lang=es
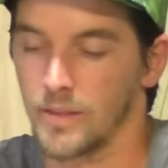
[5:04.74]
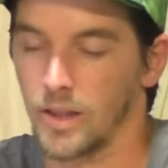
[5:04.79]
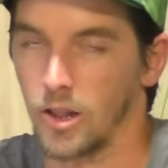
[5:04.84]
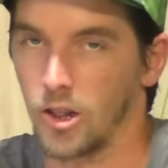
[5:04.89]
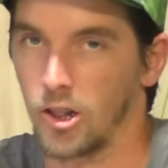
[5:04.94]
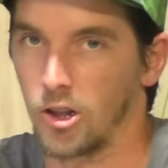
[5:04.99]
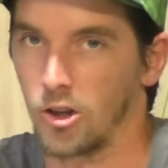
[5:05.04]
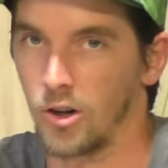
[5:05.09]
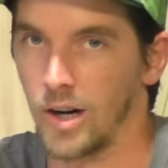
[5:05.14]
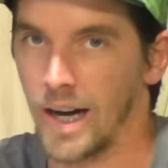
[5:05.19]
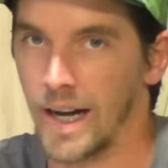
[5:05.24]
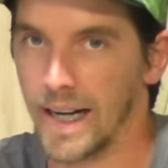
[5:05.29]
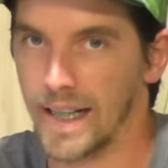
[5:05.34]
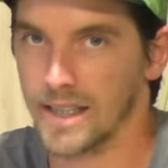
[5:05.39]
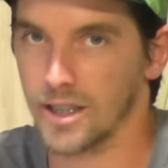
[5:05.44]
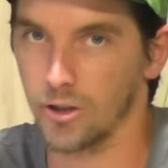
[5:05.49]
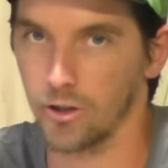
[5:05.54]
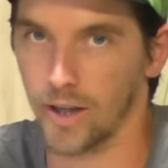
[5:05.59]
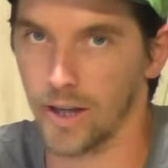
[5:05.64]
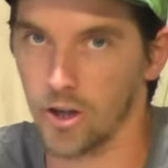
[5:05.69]
No
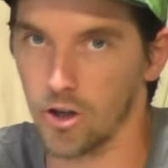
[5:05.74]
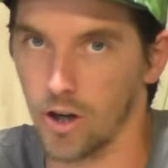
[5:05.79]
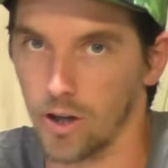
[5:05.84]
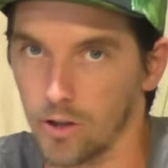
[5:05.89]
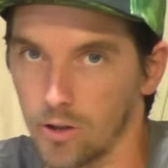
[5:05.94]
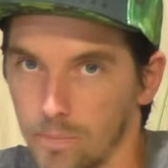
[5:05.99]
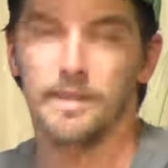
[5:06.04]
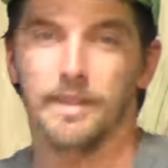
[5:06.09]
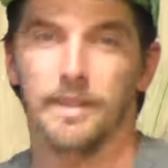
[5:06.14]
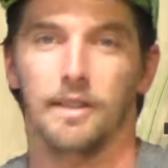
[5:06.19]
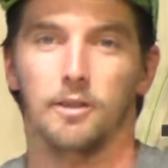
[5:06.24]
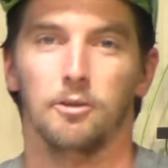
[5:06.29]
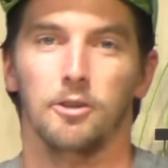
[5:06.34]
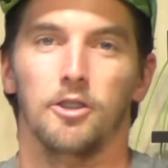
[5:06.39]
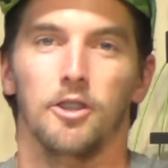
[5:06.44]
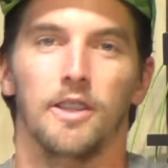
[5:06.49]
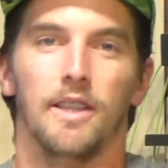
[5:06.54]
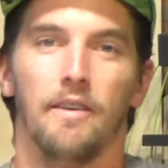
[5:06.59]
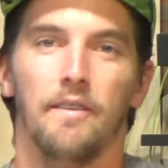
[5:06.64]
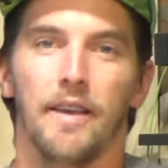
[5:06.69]
hagas lo que yo hago. Si te
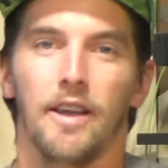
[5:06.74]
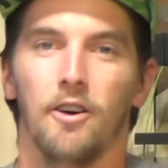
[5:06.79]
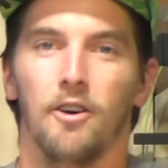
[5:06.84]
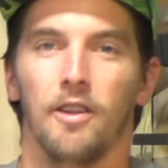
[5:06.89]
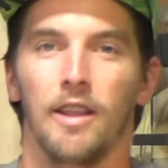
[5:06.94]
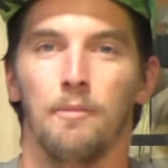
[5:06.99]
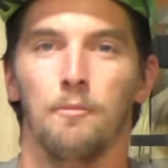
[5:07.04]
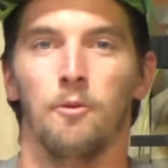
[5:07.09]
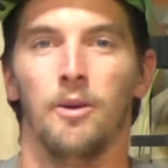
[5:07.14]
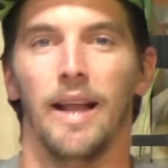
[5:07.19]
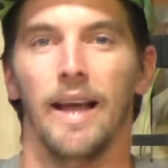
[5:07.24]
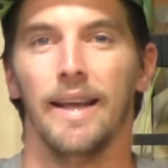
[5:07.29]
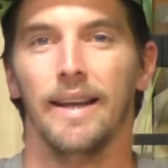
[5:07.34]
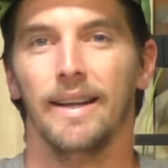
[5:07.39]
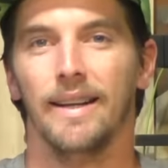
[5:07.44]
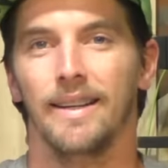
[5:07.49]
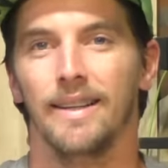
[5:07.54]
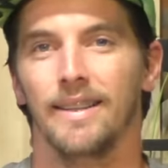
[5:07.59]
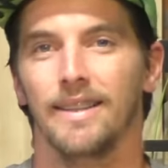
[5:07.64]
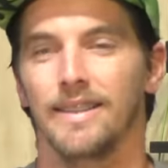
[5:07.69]
gustó este video, dame un like.